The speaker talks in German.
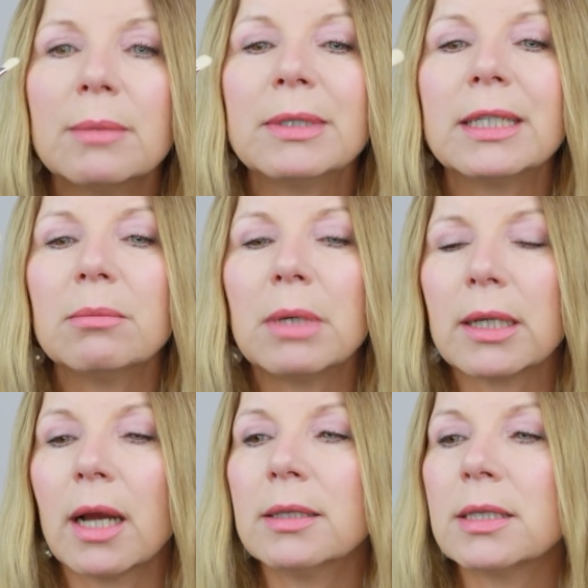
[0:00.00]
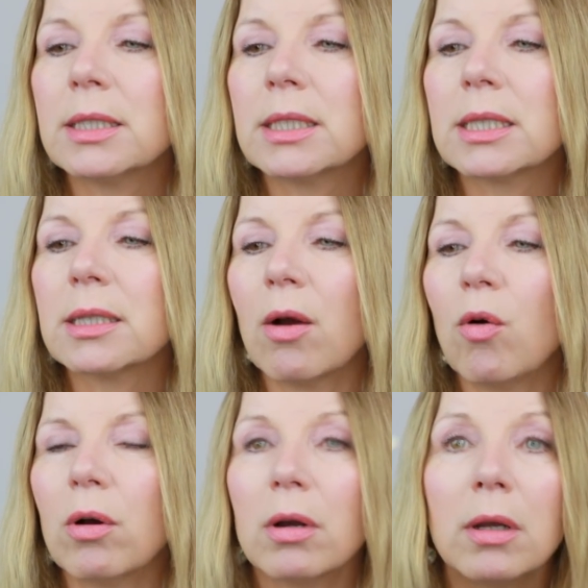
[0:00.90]
damit gehen, man kann sich jetzt
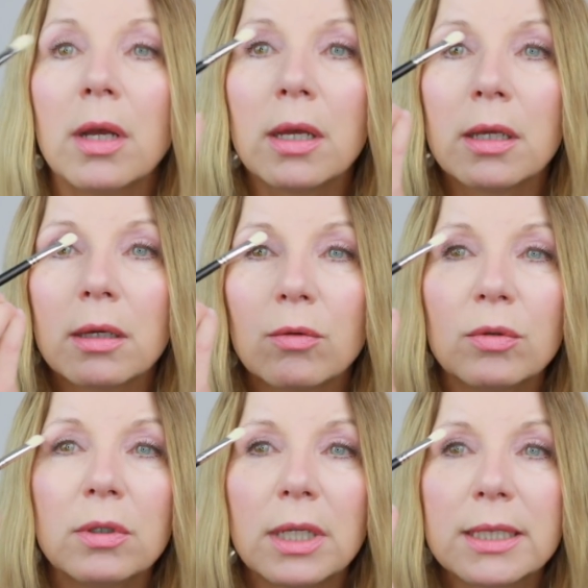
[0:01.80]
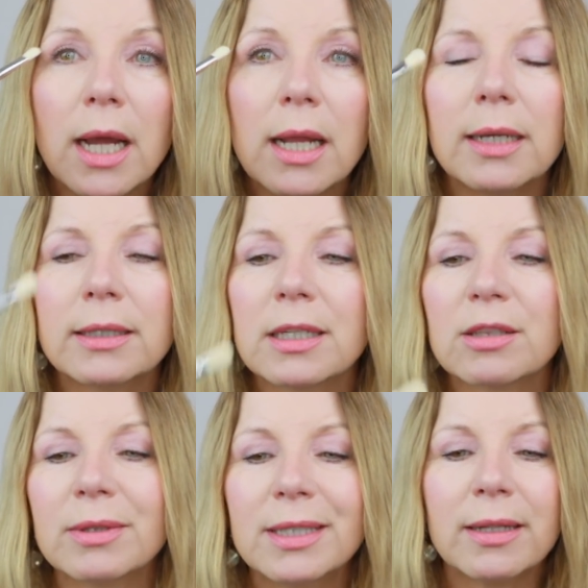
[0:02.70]
auch äh, hier unten als Highlight,
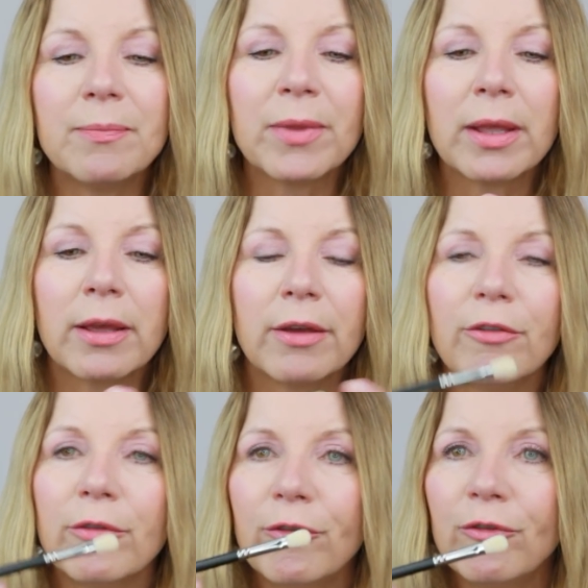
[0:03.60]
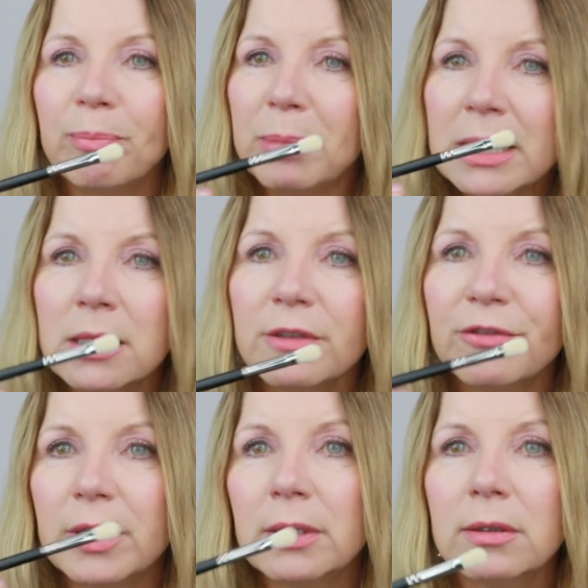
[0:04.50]
also diese, Pinsel
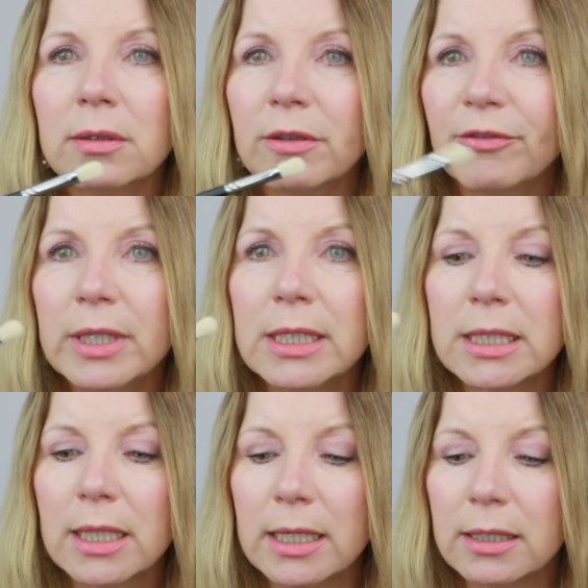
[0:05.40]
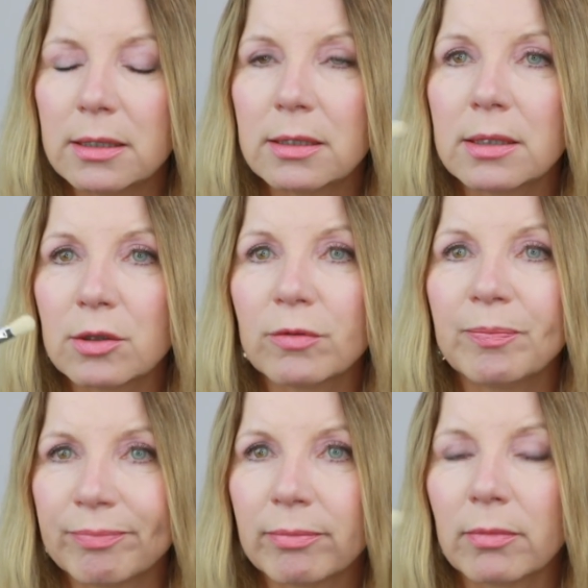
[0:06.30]
findet vielseitig, also
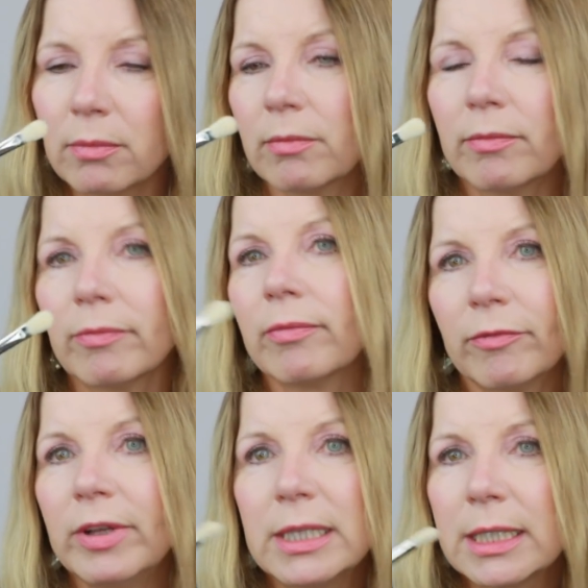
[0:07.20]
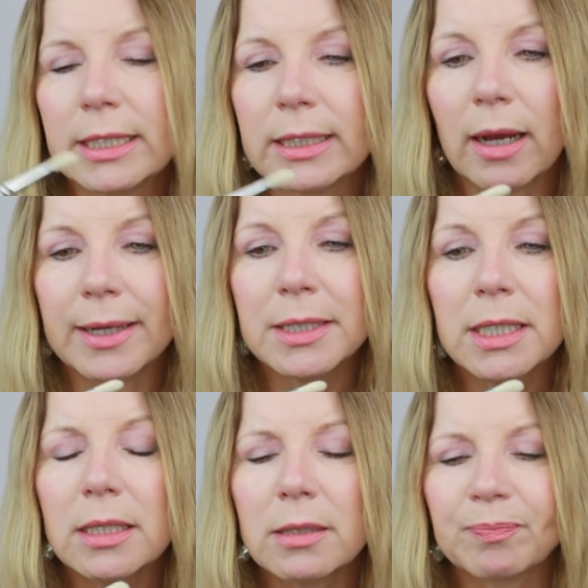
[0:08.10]
vielseitigen
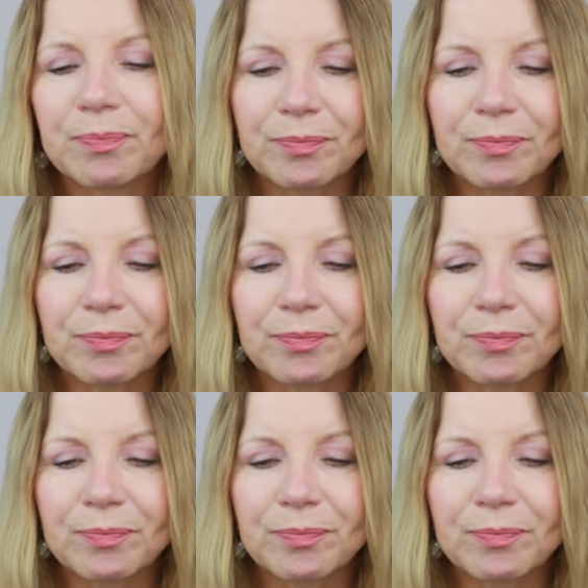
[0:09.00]
Einsatz.